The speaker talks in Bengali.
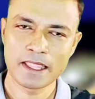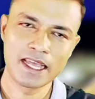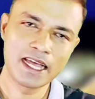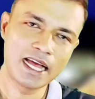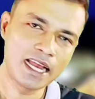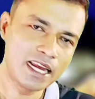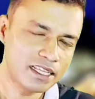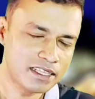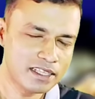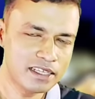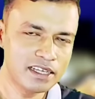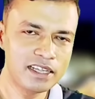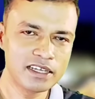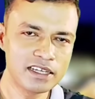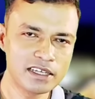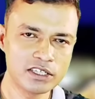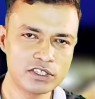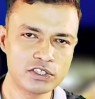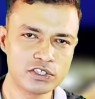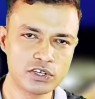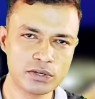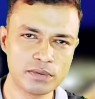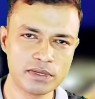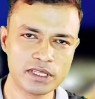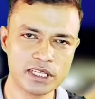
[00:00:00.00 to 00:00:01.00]
গালি দিলেই
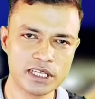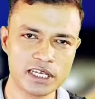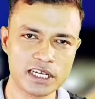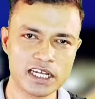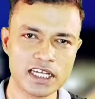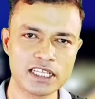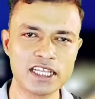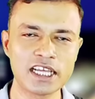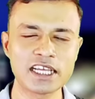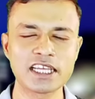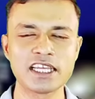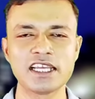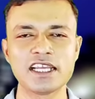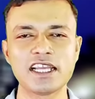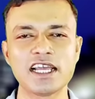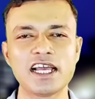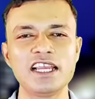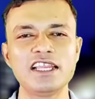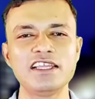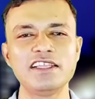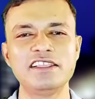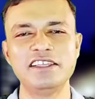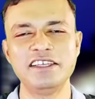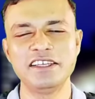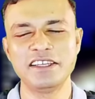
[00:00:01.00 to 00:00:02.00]
কি সমাধান নাকি
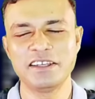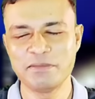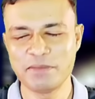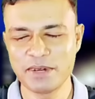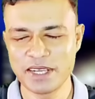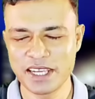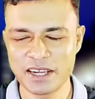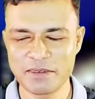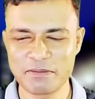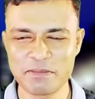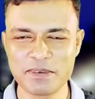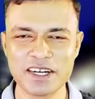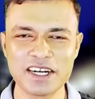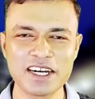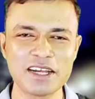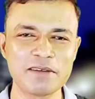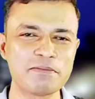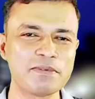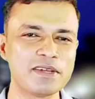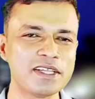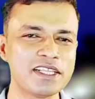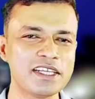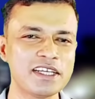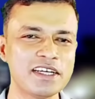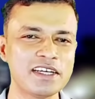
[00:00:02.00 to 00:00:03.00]
গালি দিয়ে ভাই আপনারা
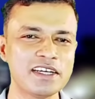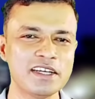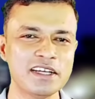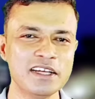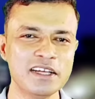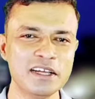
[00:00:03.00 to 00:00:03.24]
আপনাদের